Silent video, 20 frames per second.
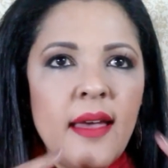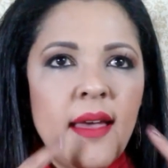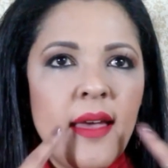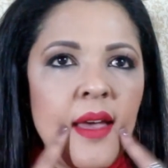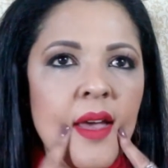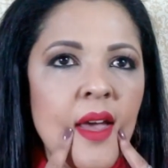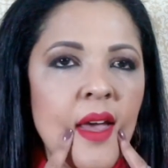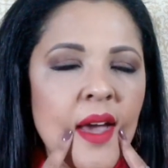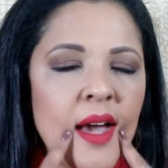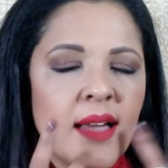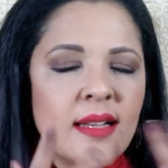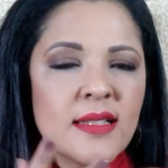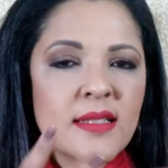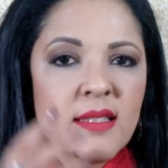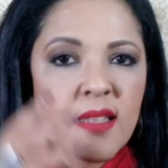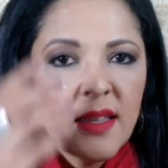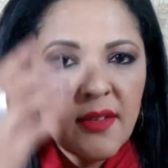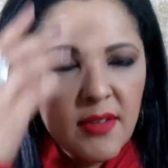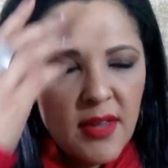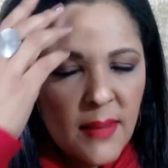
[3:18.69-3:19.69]
é,
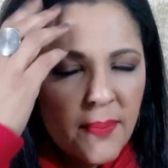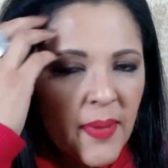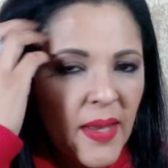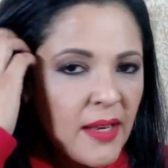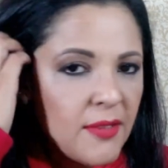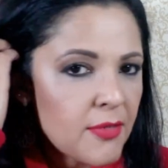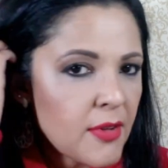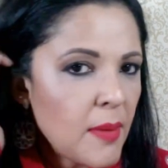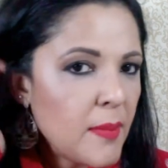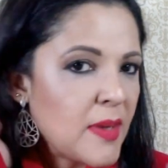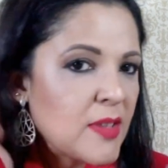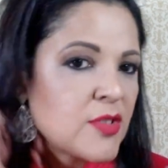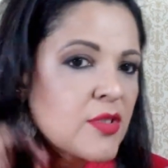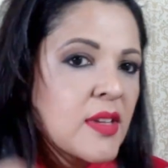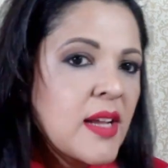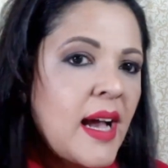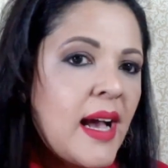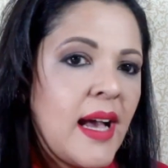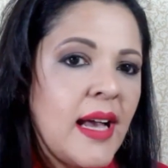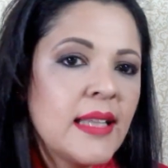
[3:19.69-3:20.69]
áreas que a pele fica
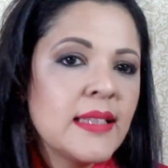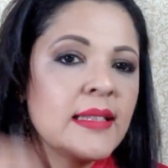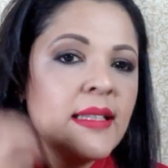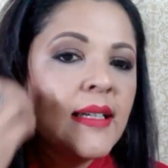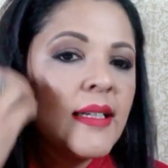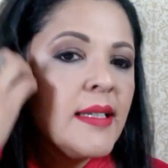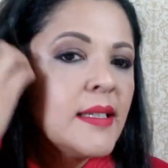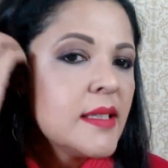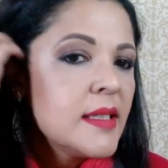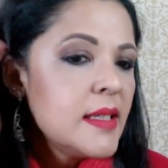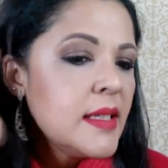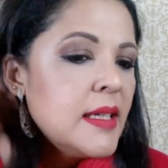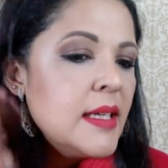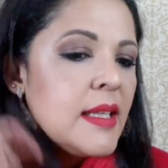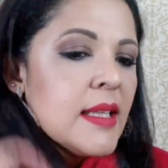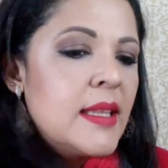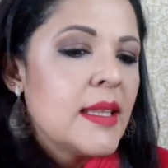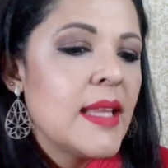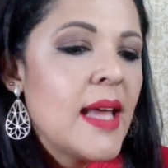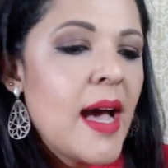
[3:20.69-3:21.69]
machucada,
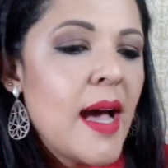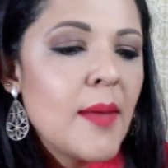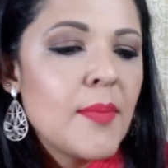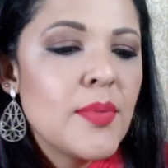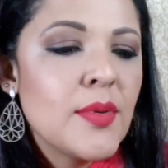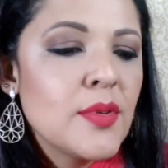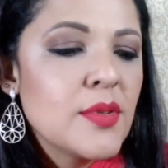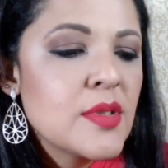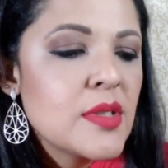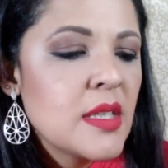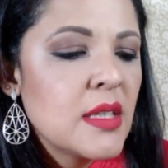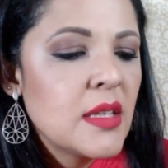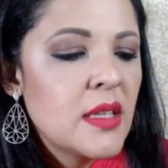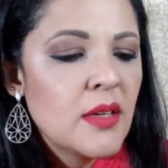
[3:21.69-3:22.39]
lábios.